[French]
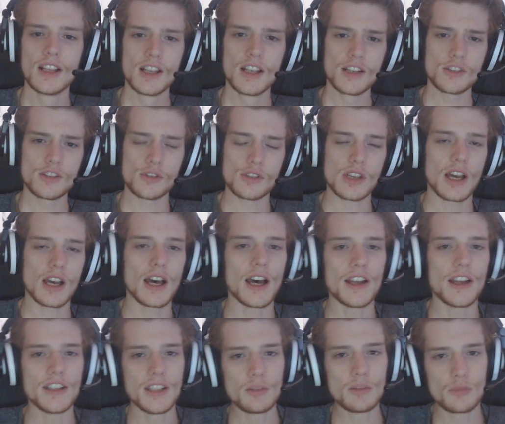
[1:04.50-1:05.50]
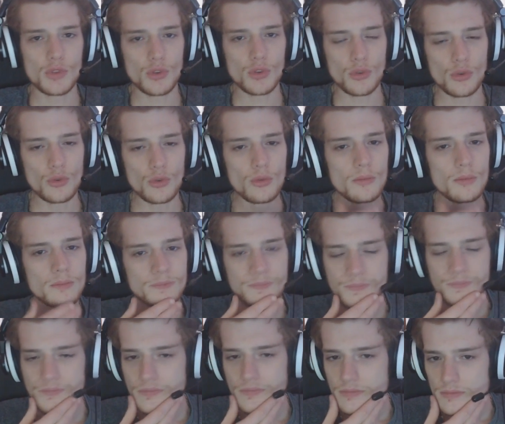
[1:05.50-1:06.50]
Ce sera à Nîmes du coup,
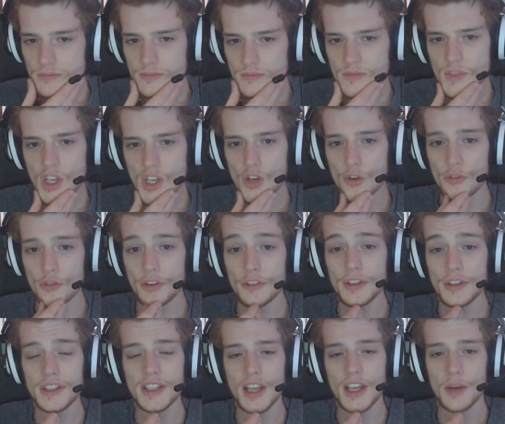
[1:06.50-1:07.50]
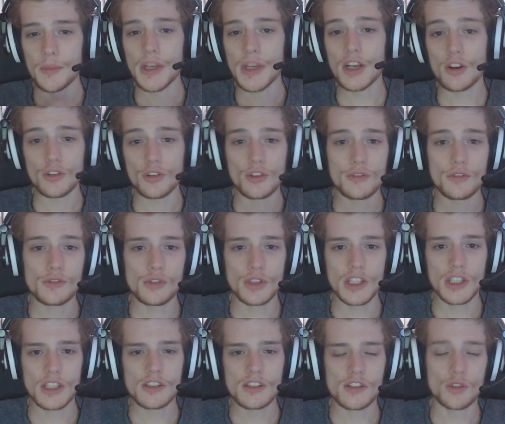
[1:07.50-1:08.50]
le 20-21 mai, Lord of the
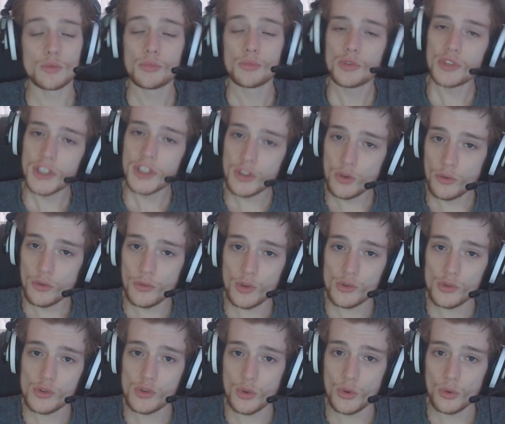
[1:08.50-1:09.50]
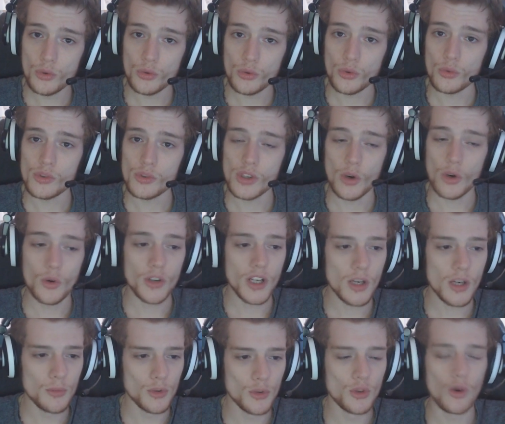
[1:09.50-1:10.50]
Geek, c'est une petite convention, donc on sera au
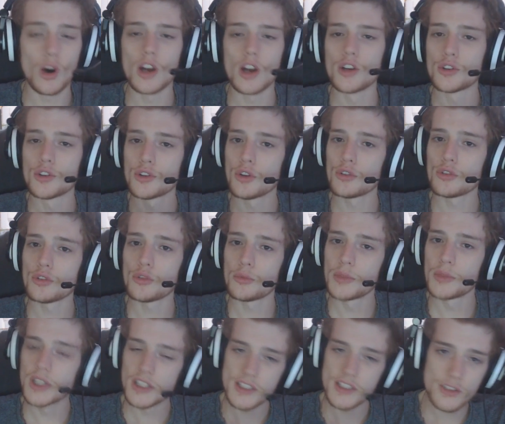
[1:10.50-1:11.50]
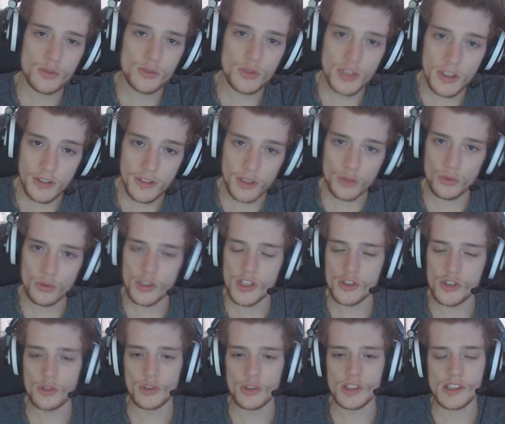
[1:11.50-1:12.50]
calme, on aura le temps de bien discuter avec tous
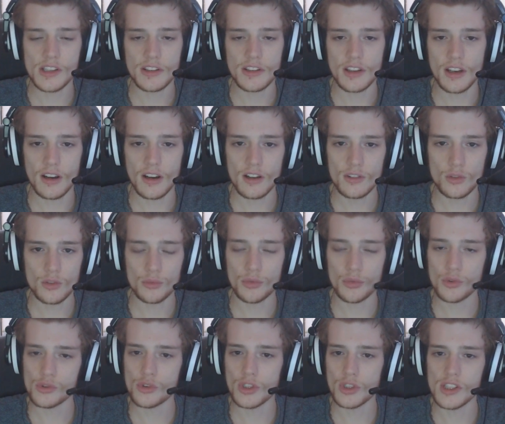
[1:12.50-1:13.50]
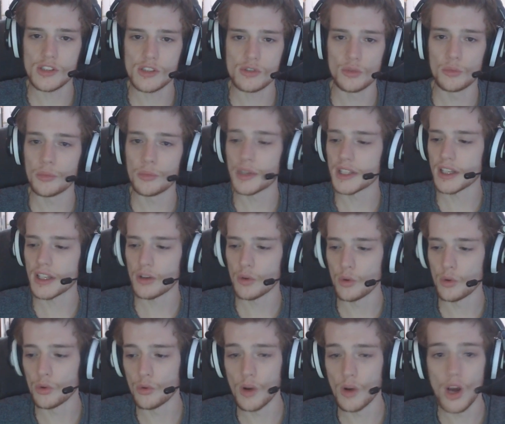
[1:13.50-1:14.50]
les gens, etc. Donc pour ceux qui sont pas
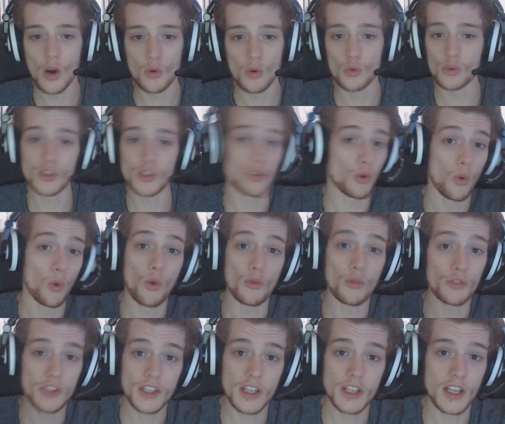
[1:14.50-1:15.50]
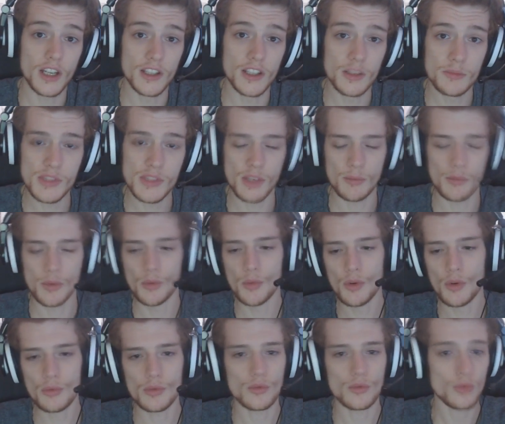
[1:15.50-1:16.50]
trop loin ou qui ont envie d'aller à Nîmes
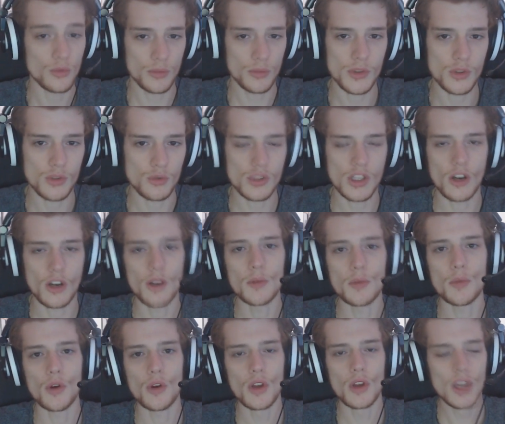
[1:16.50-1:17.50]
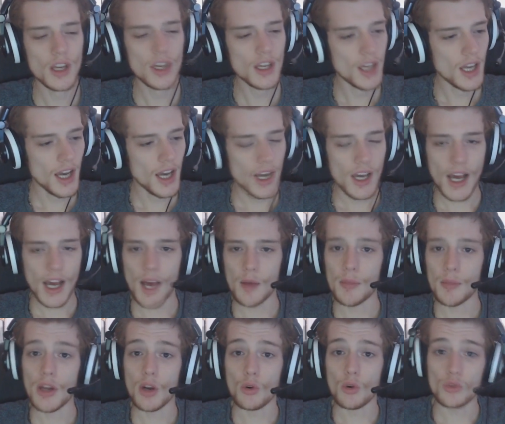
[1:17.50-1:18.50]
simplement, parce que c'est quand même euh, un
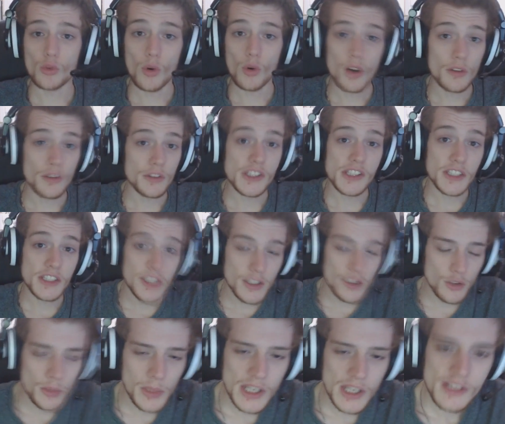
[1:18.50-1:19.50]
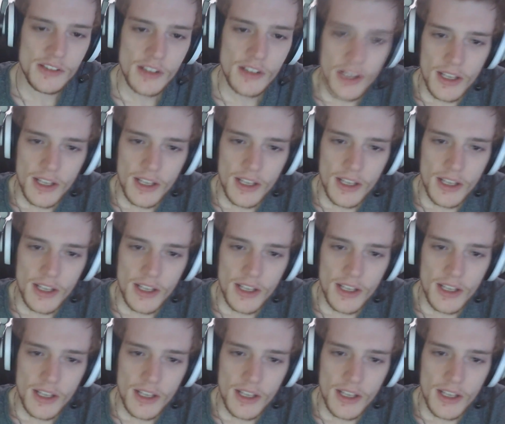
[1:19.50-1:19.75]
bel endroit à visiter de base.